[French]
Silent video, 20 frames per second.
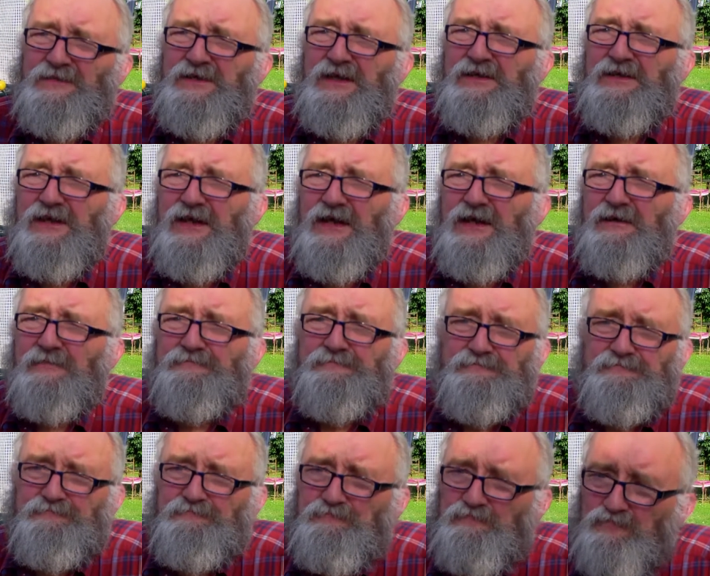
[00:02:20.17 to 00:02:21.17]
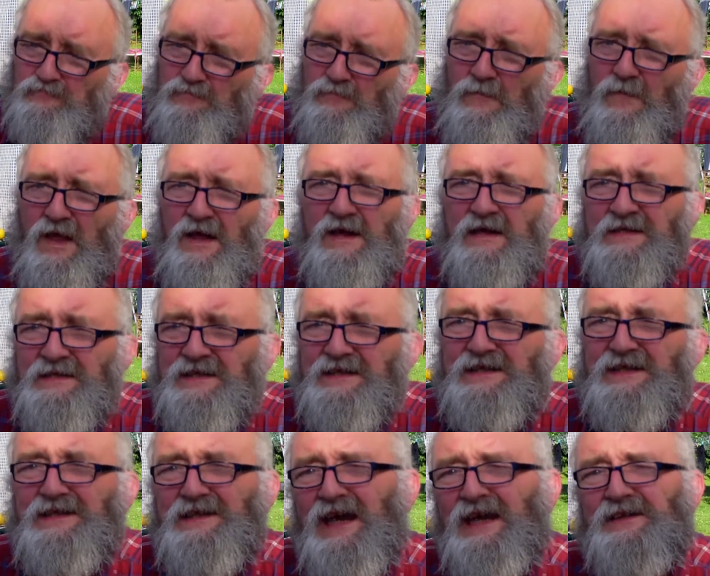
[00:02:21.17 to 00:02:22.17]
c'était
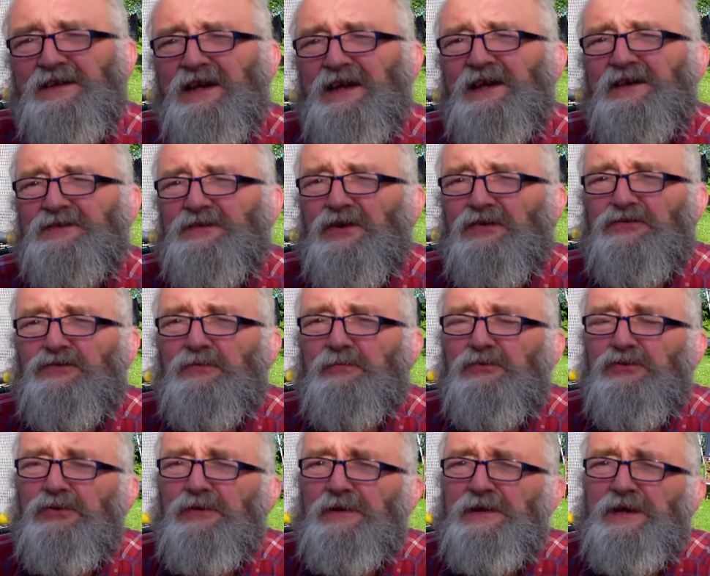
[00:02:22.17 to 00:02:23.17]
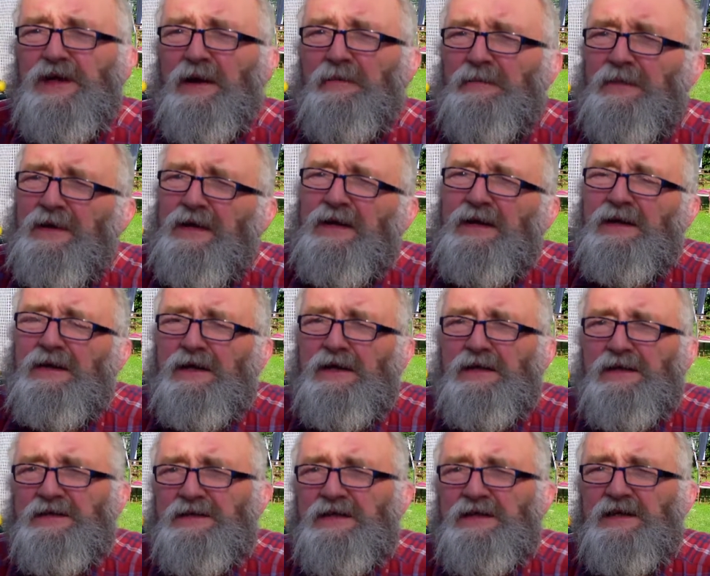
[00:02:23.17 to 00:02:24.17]
c'était intéressant, je peux le dire.
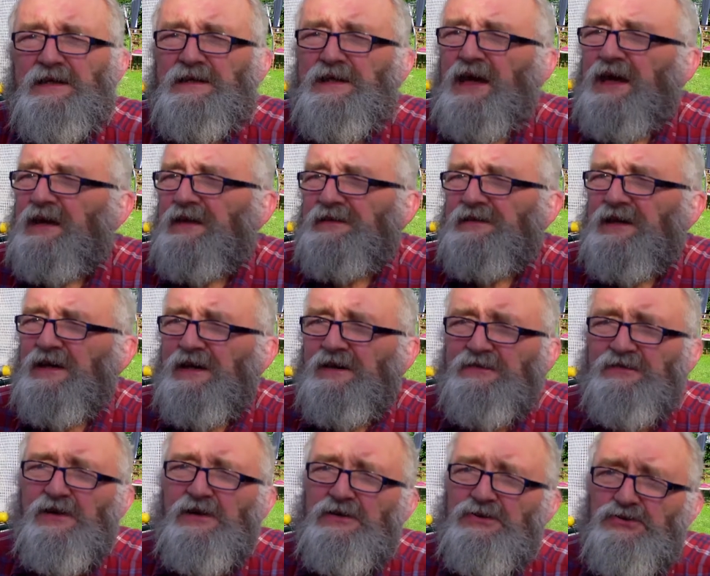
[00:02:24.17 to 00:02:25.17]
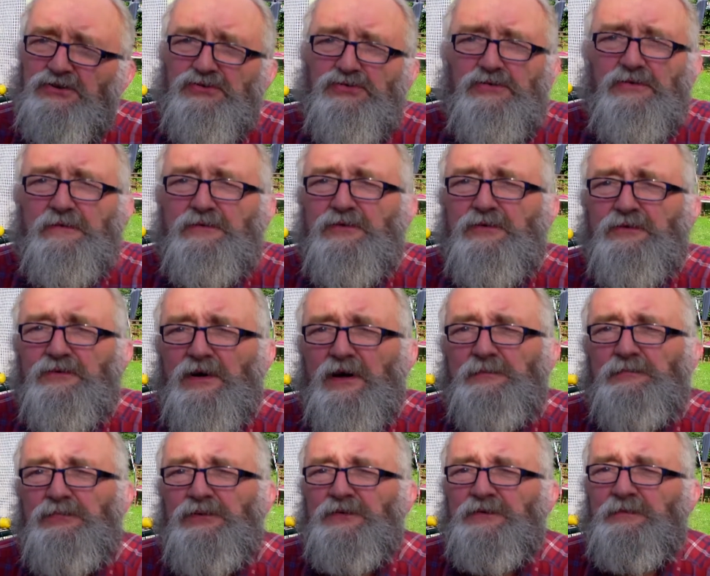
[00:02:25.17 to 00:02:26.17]
C'était intéressant et je trouve qu'une fois
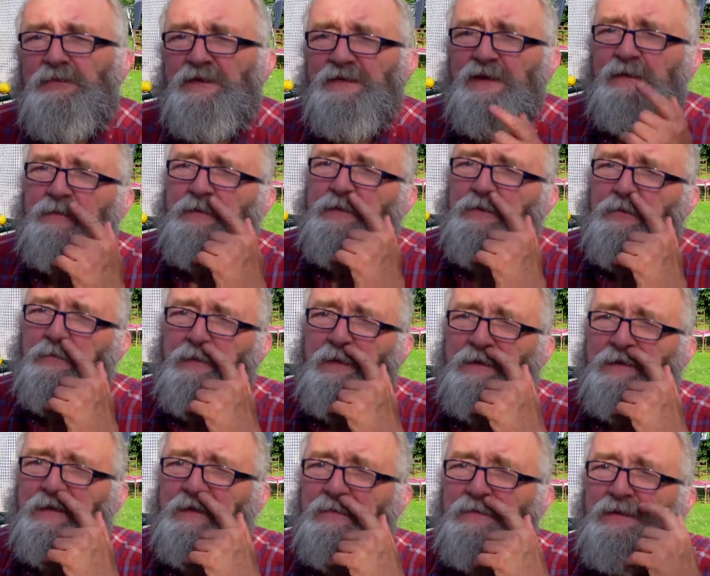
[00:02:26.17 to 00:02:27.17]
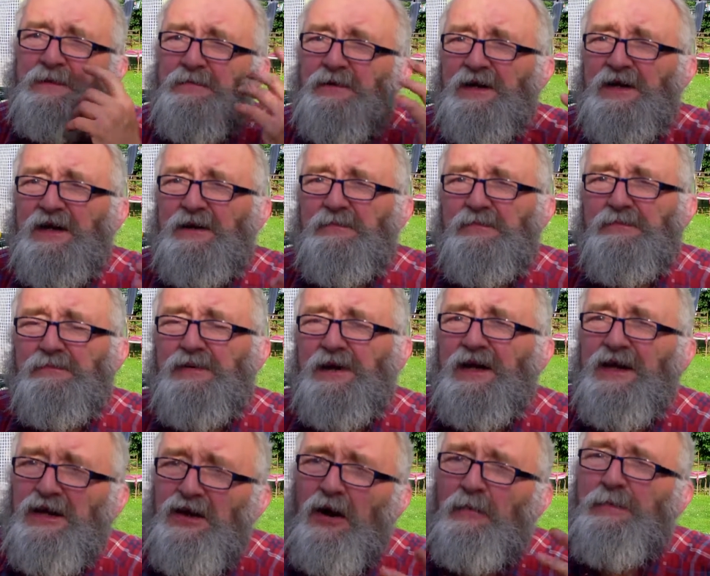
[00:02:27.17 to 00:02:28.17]
de plus, mes amis du PTB,
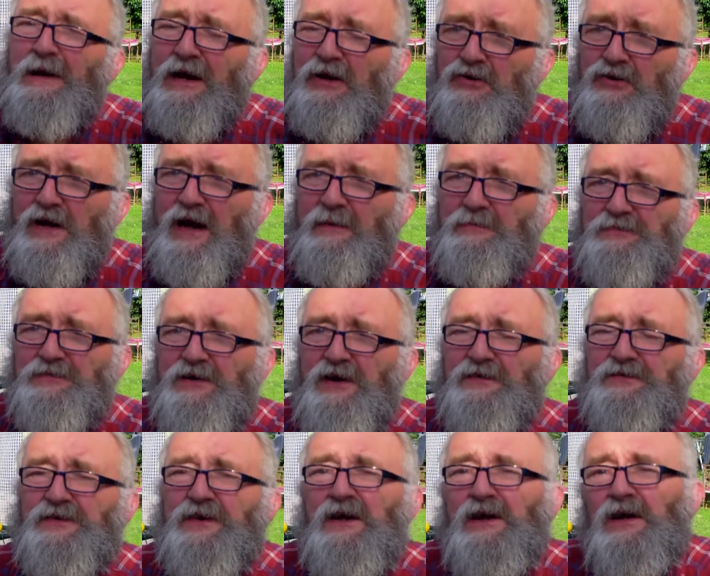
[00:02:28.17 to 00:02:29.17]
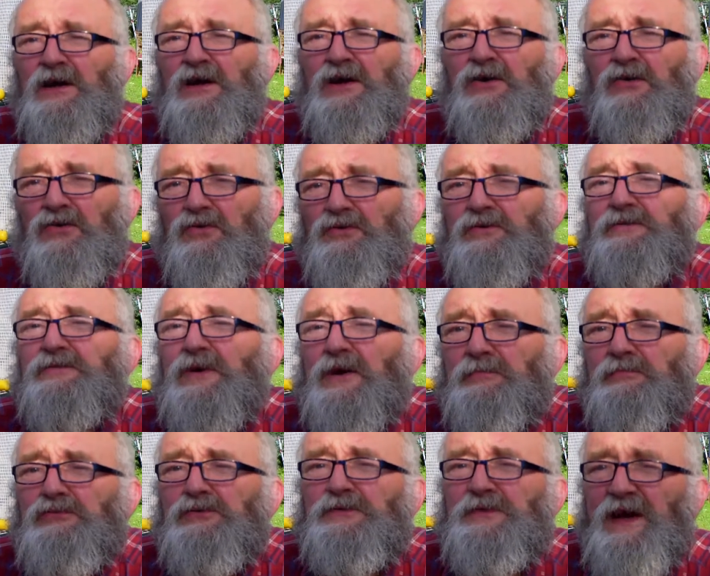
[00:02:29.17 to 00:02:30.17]
brillant par leur absence, ont une fois
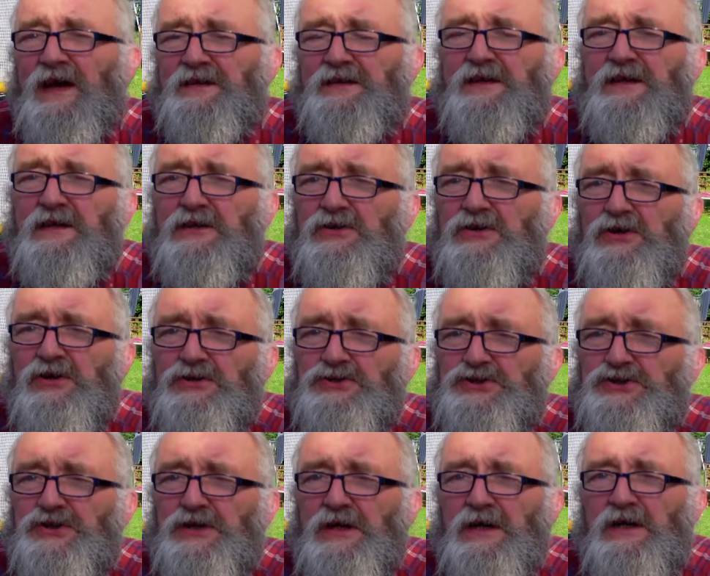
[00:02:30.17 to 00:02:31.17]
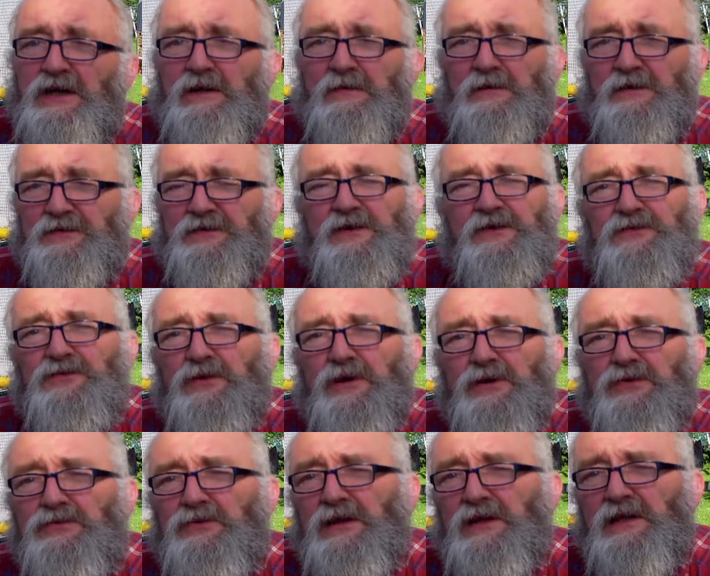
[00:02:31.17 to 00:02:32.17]
de plus raté le coche, parce qu'ils
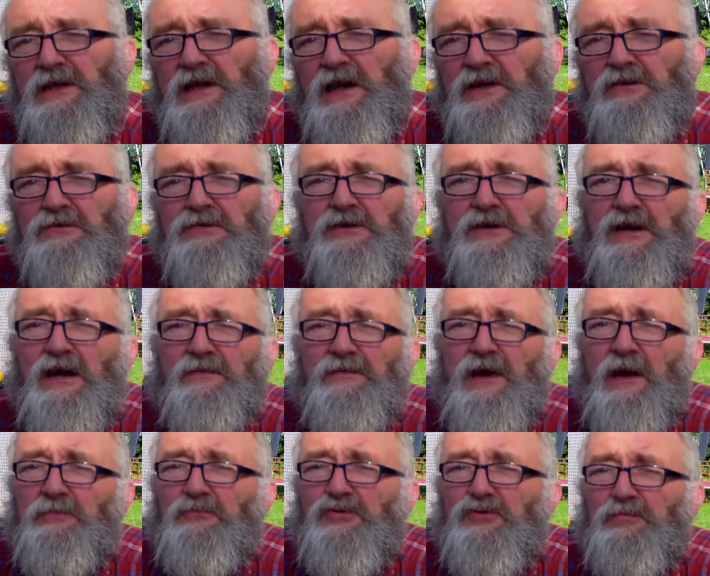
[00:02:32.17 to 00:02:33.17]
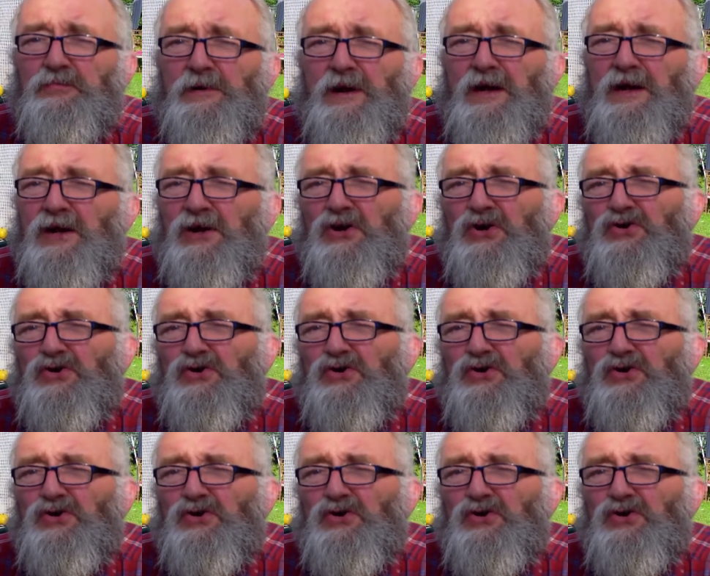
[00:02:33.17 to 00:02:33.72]
auraient dû être là, donc il y avait à peu près,